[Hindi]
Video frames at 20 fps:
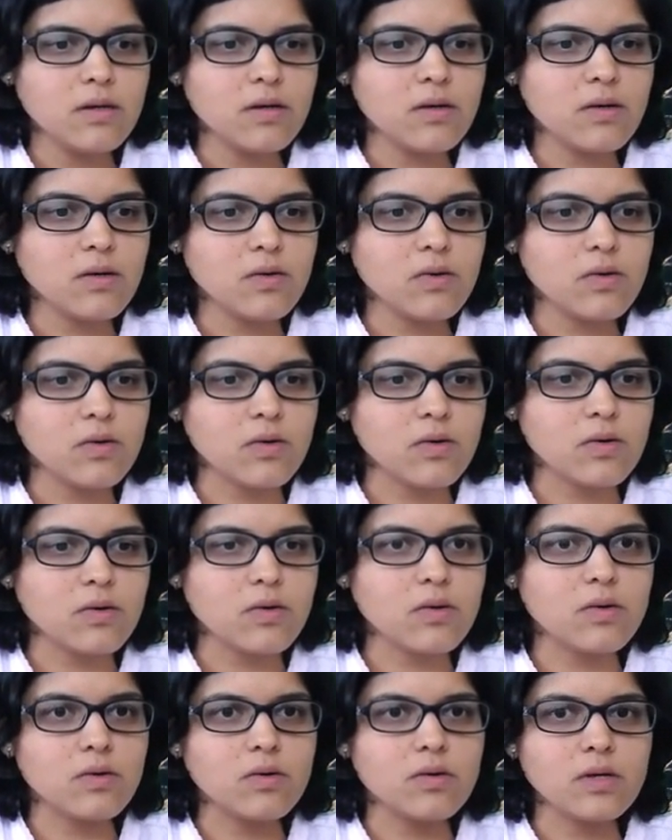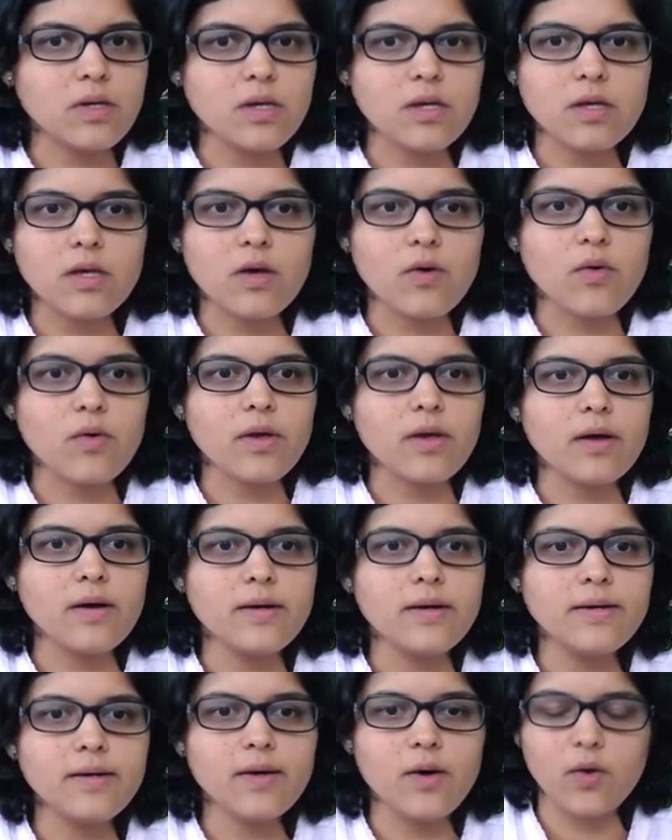ओहो हो ये क्या हो
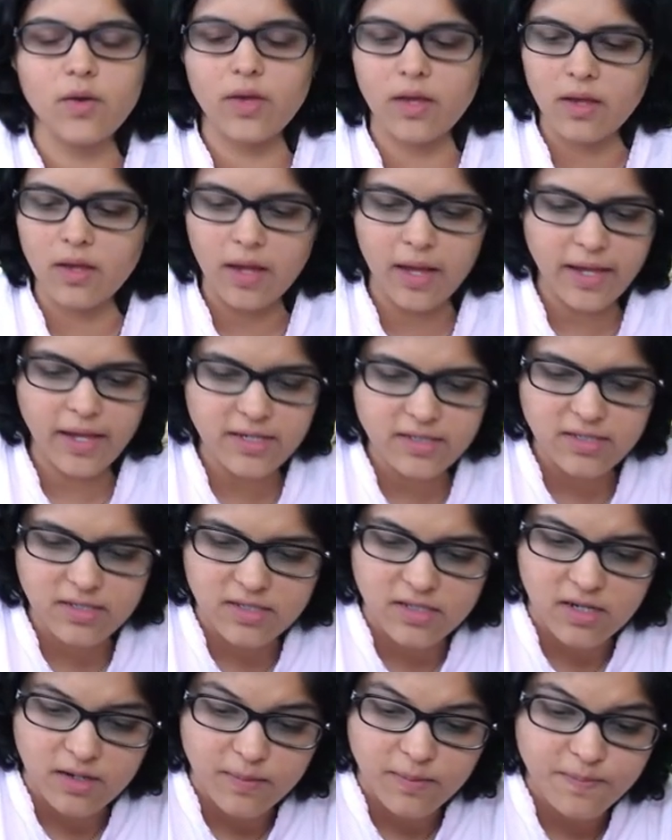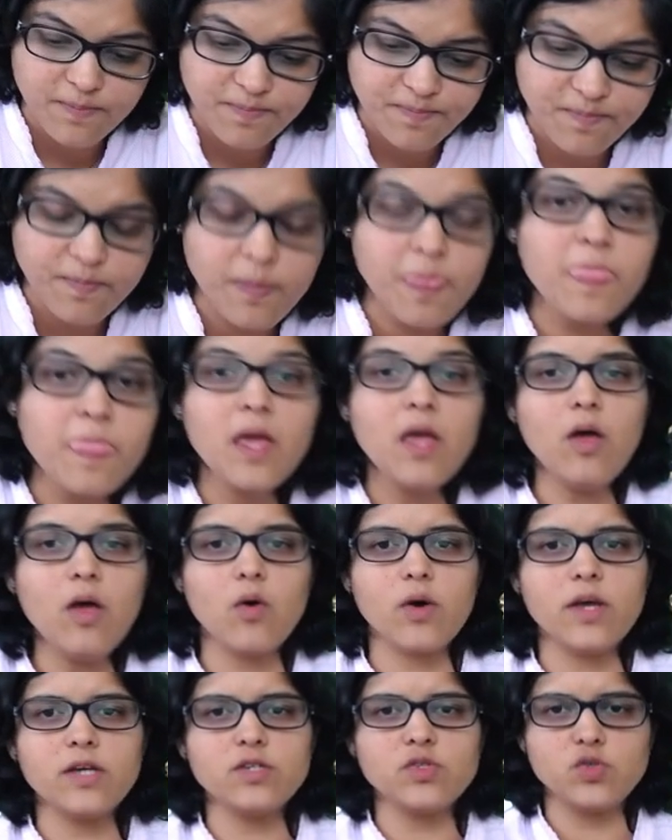गया ओके आई गेस इट्स डन
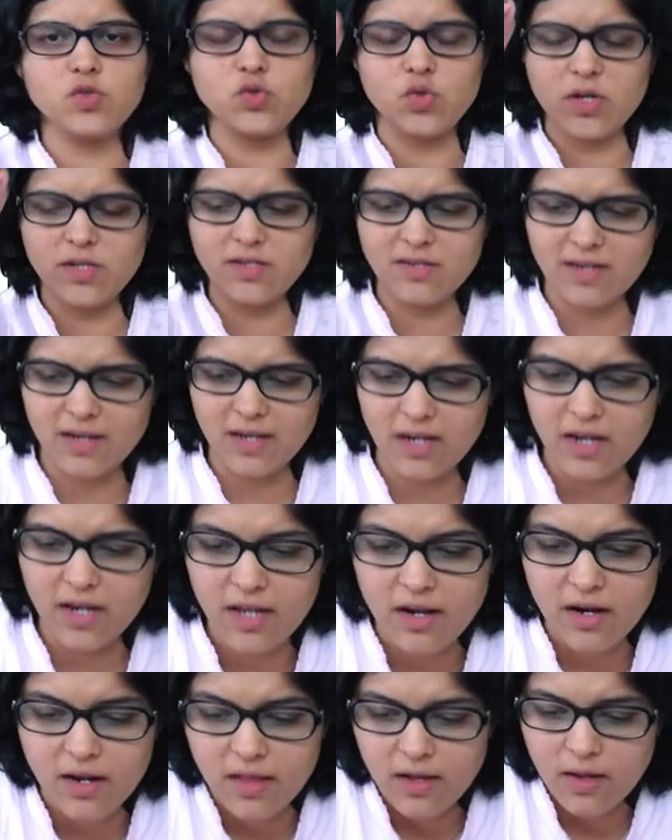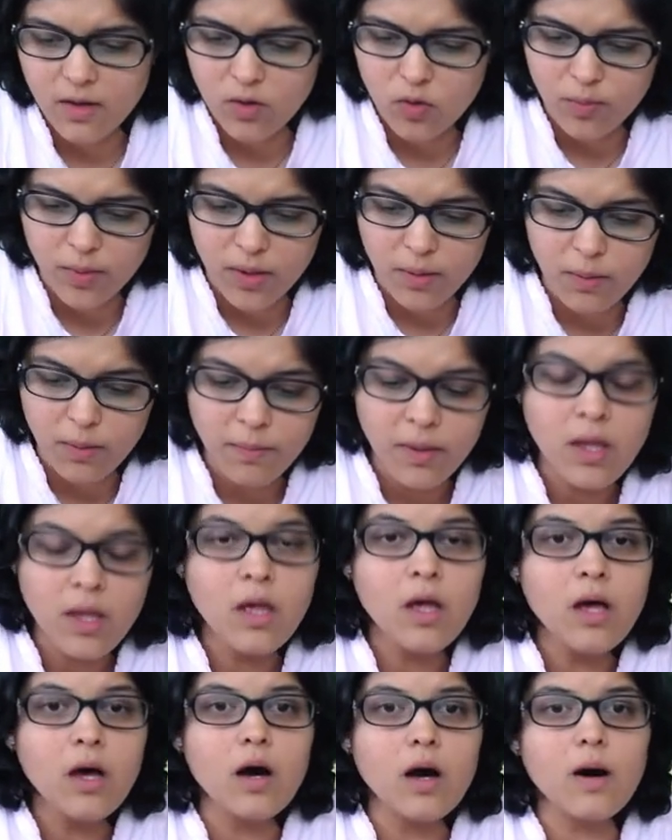ओके छोटा सा टेक्निकल एरर था नो no प्रॉब्लम
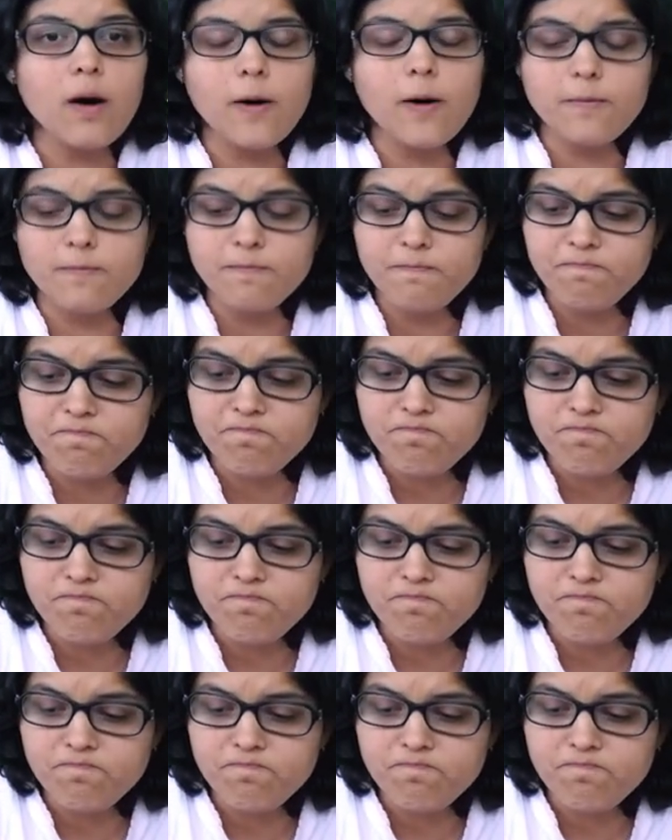um,